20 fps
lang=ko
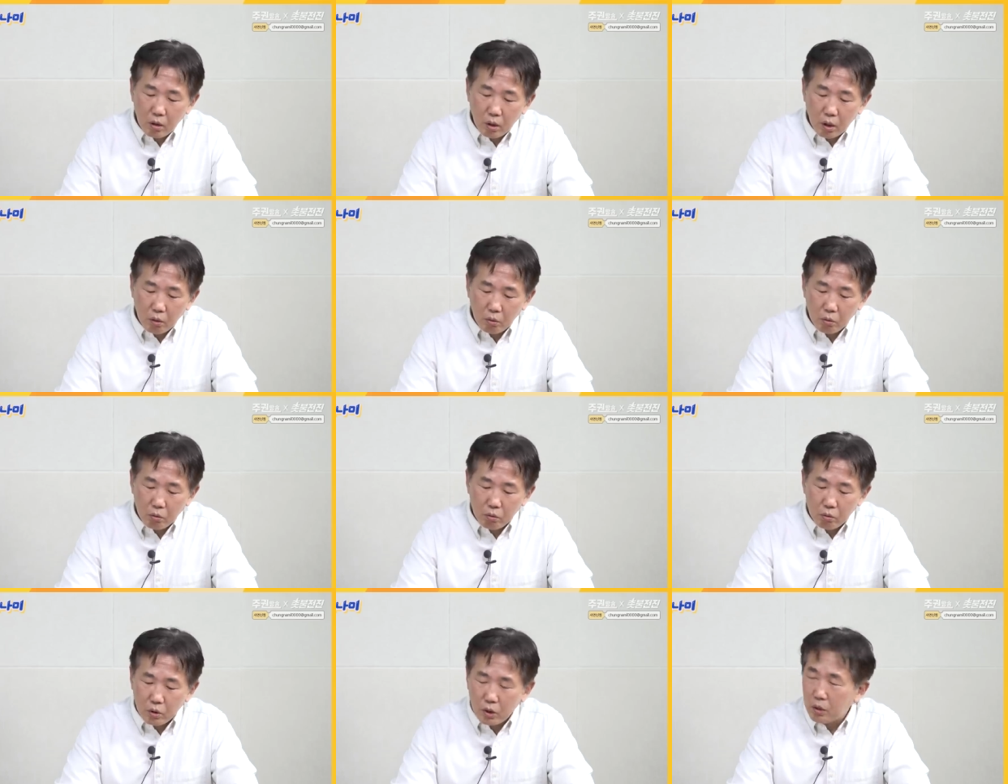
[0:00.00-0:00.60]

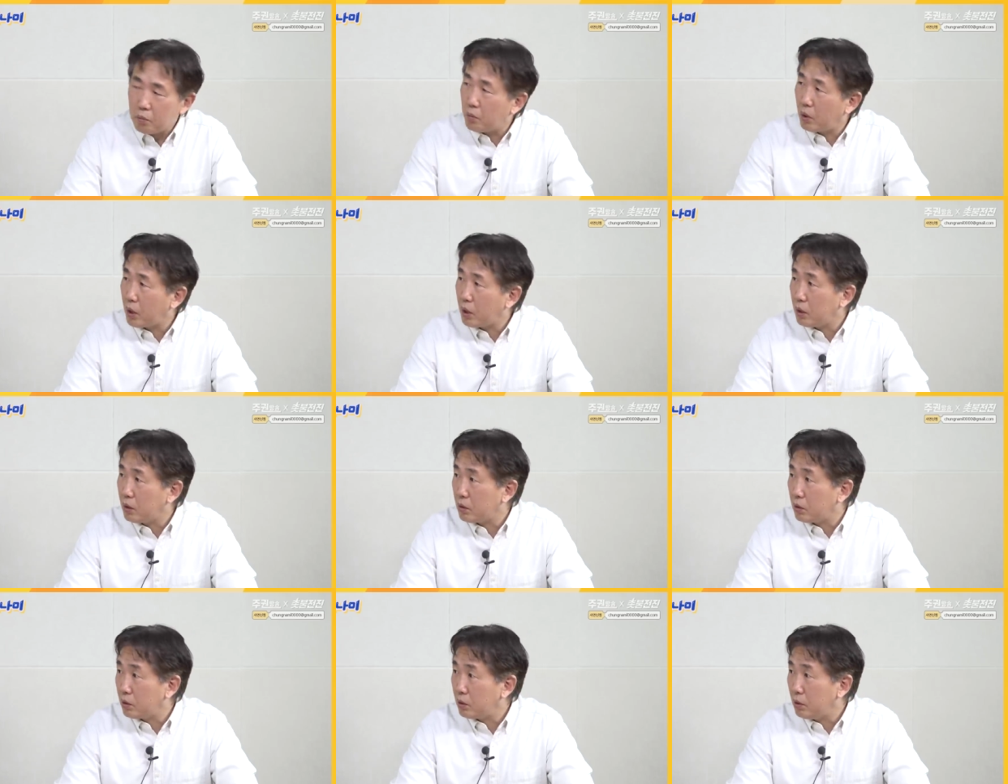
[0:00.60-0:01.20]
한동훈이가 뭐라
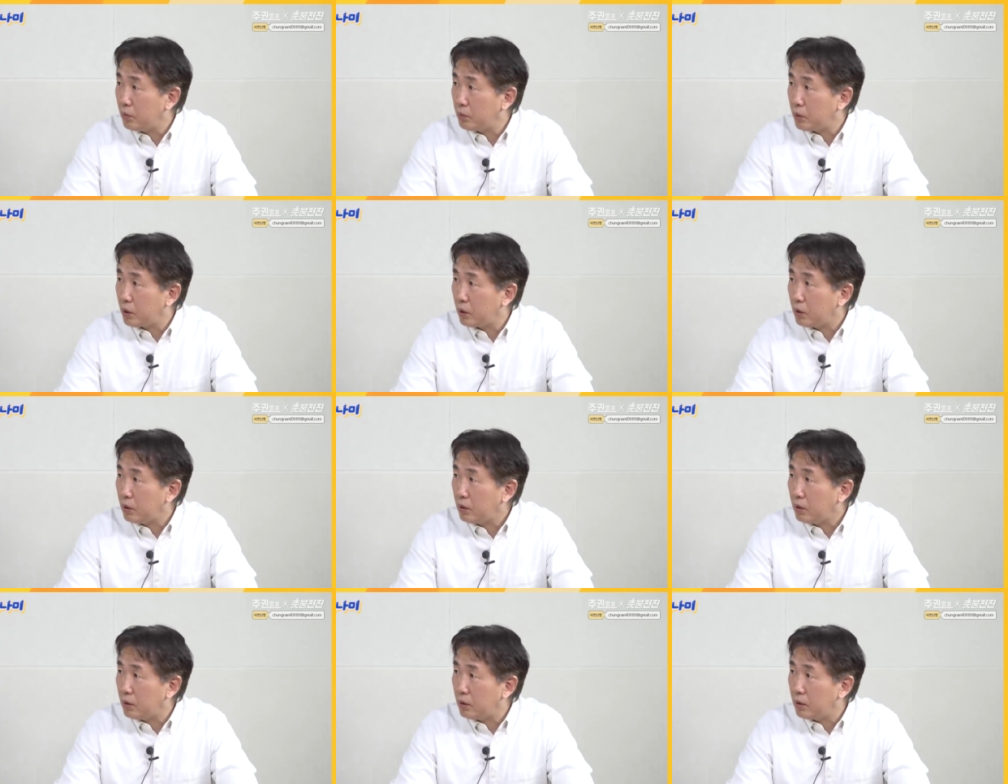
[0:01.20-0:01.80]
한 적은
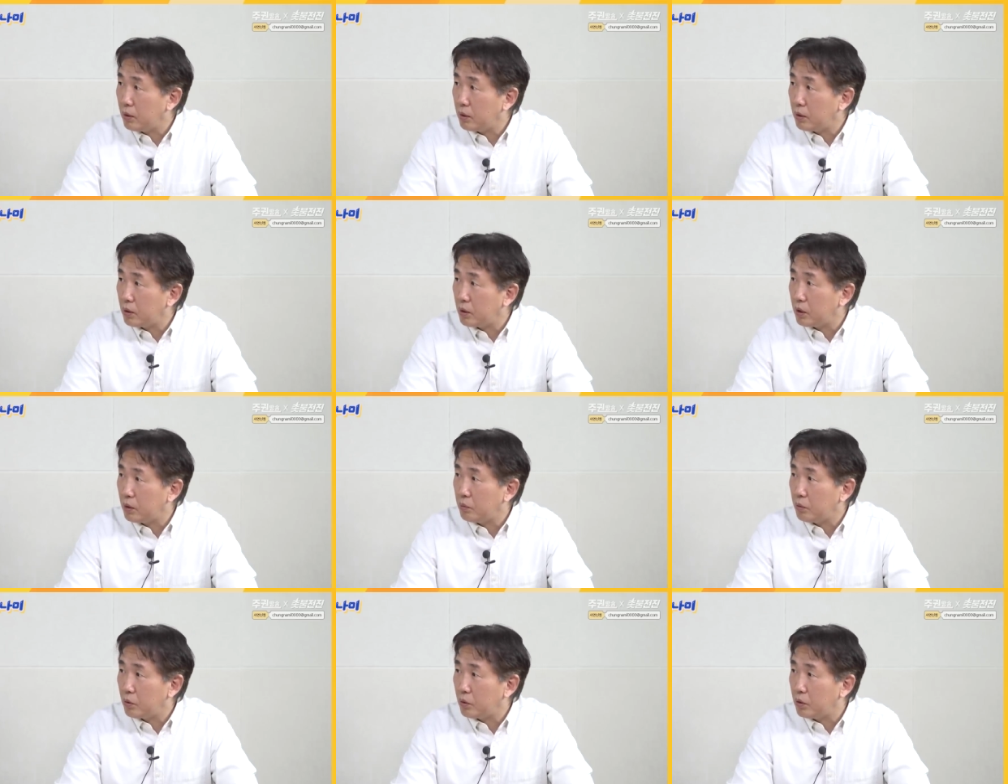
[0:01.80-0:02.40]
없어요.
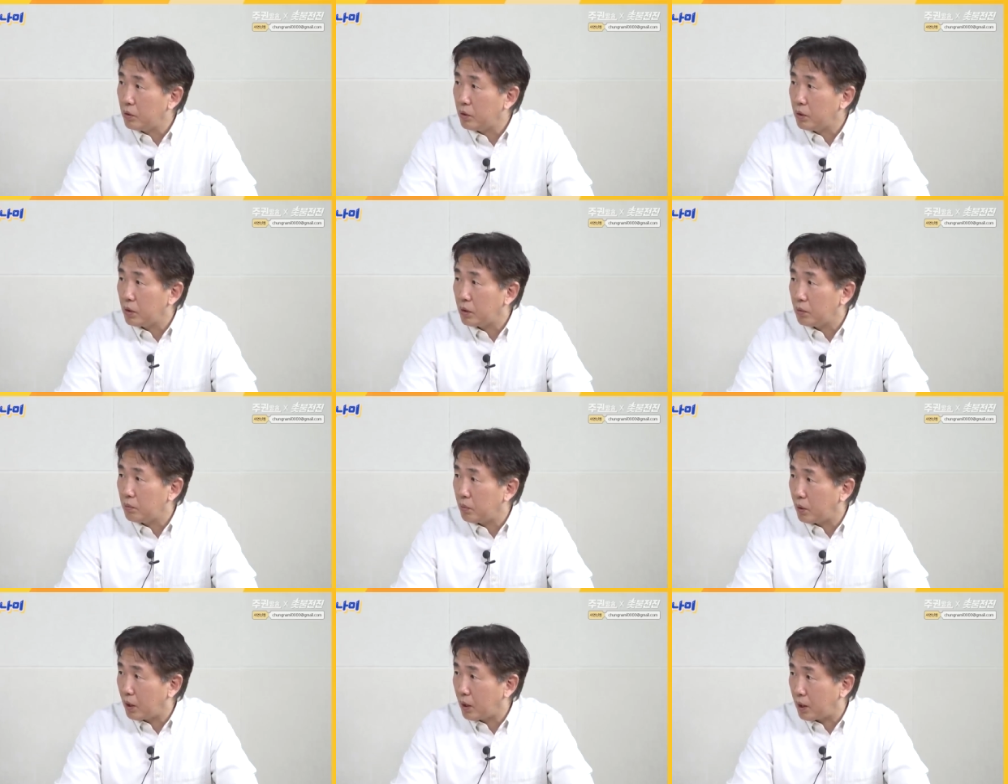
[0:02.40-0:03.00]
지금도 그거에
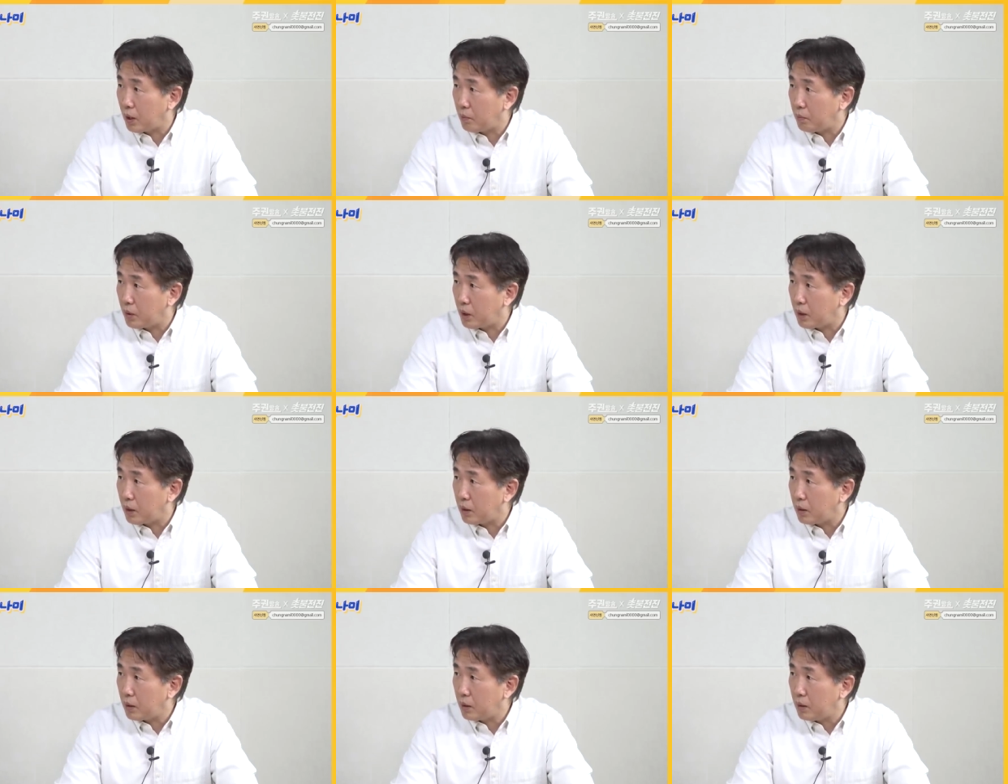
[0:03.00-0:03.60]
대해서 뭐라 안
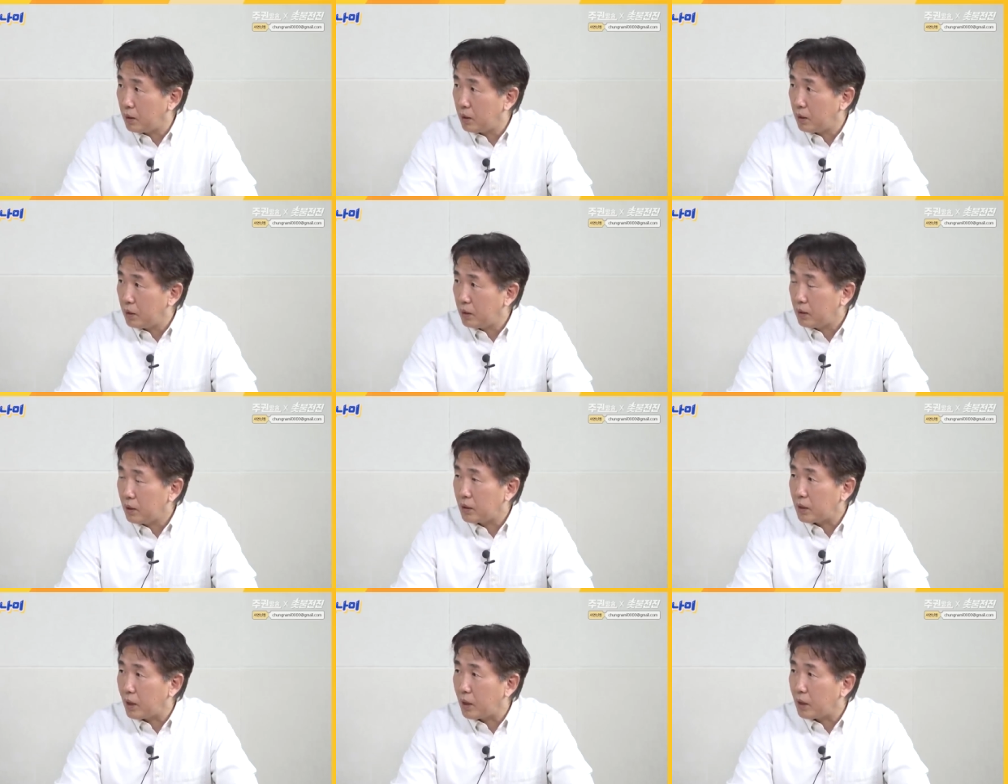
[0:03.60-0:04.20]
합니다.
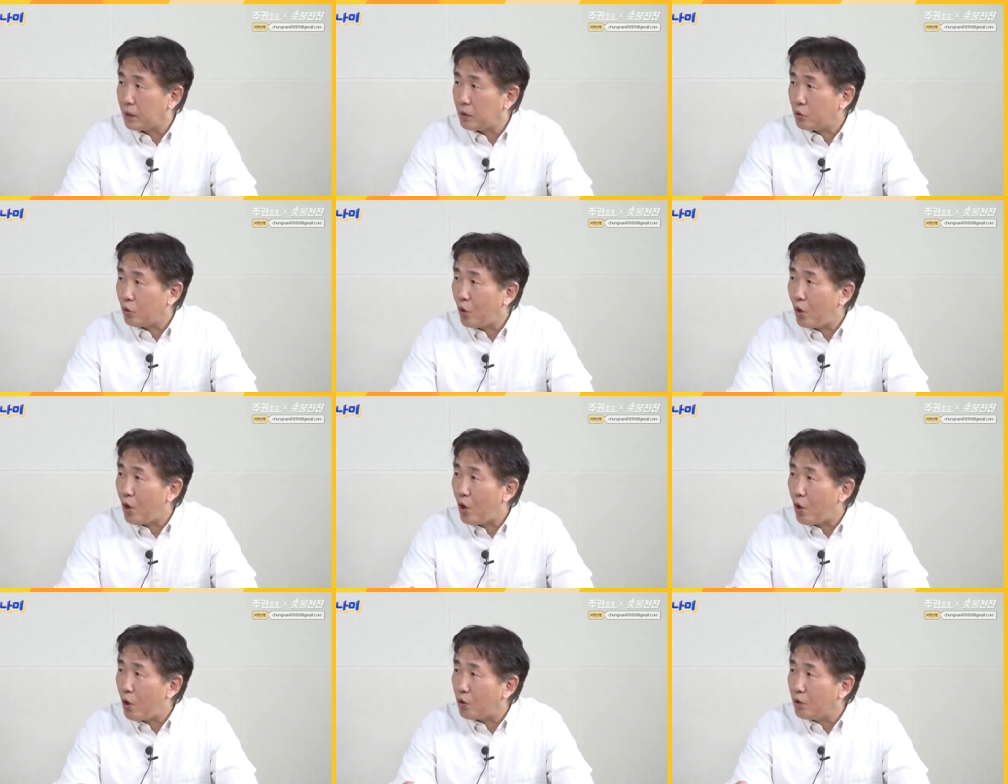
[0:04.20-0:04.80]
근데 자기가
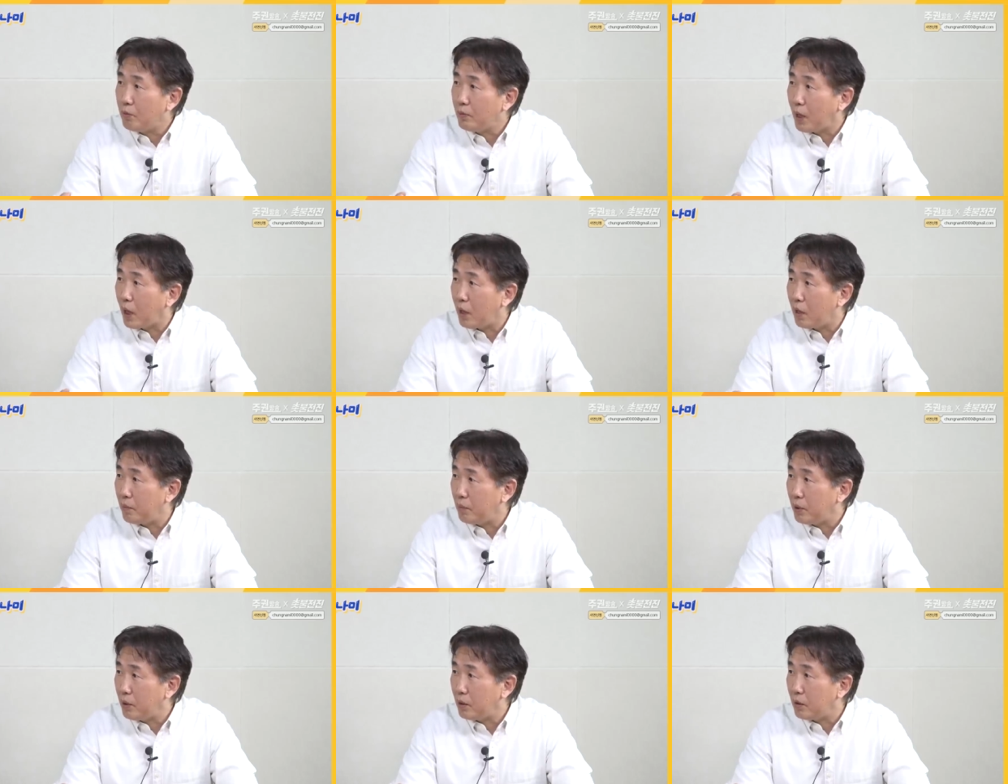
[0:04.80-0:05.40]
조금
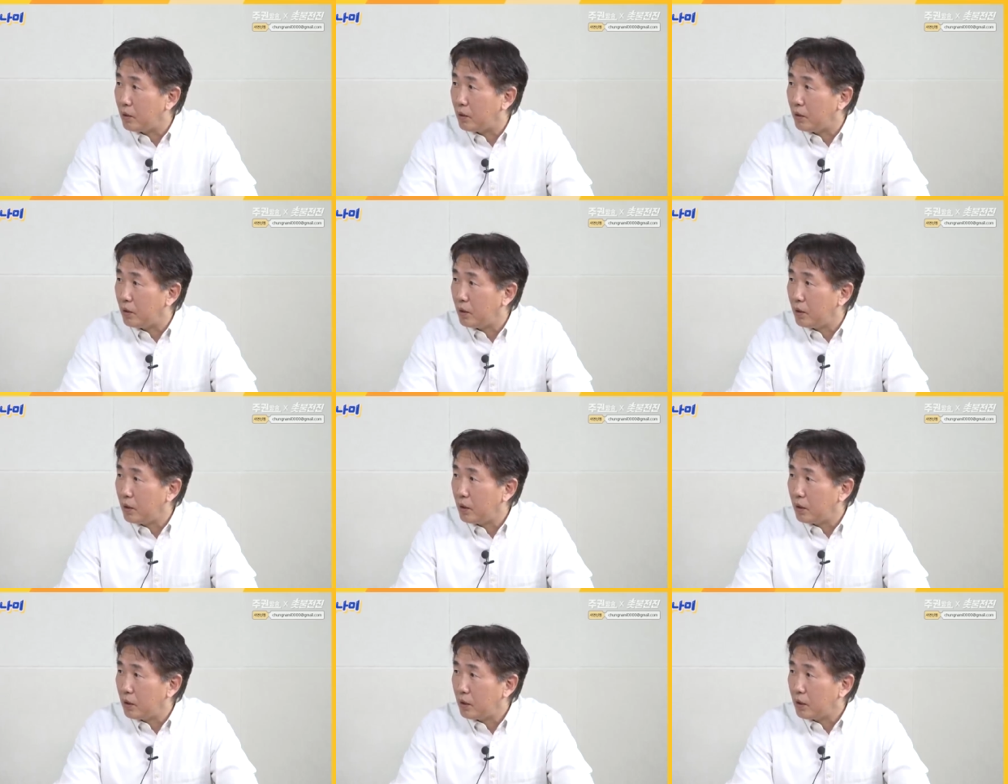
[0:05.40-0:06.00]
당하면
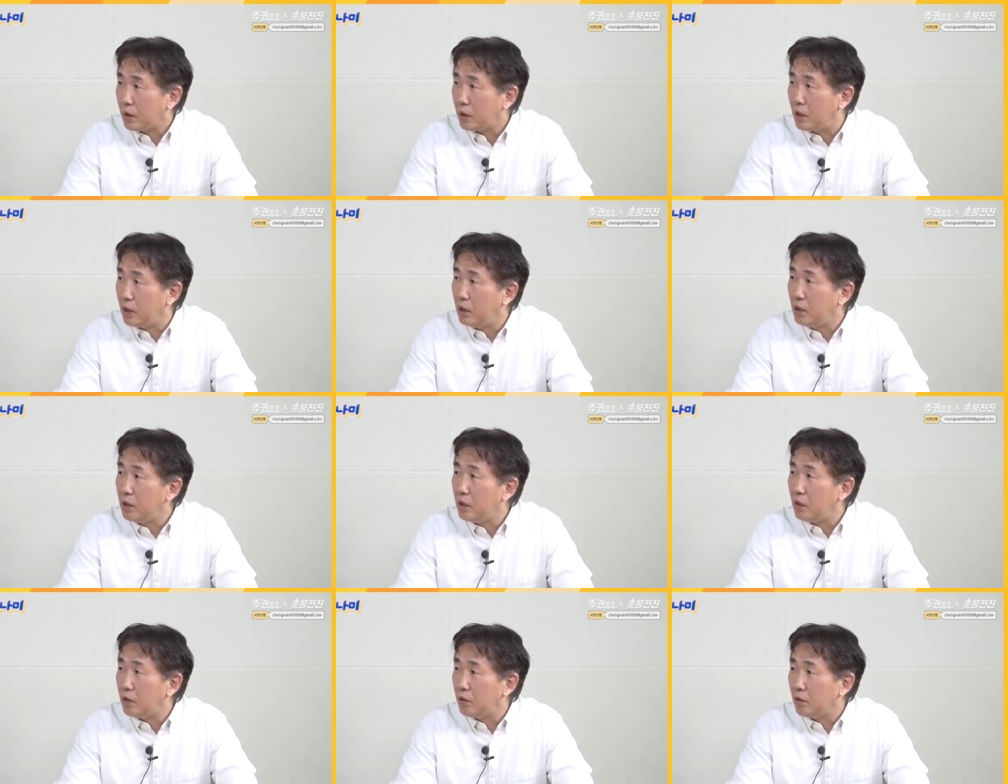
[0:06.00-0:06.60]
그냥
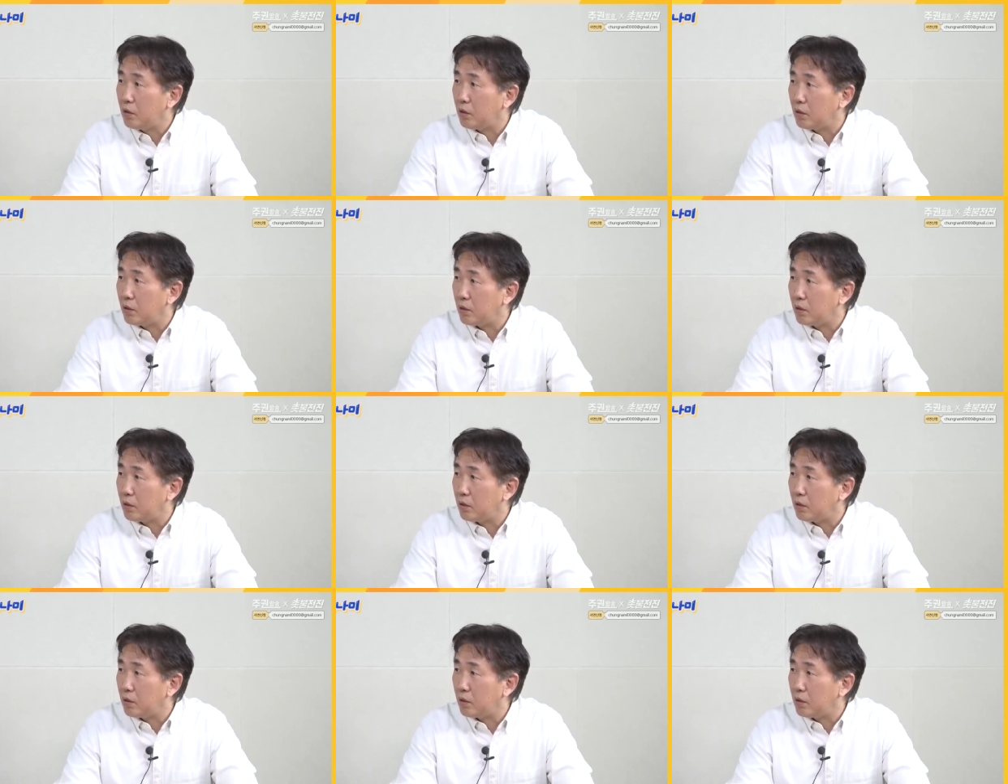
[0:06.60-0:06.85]
길길이 뛰어요.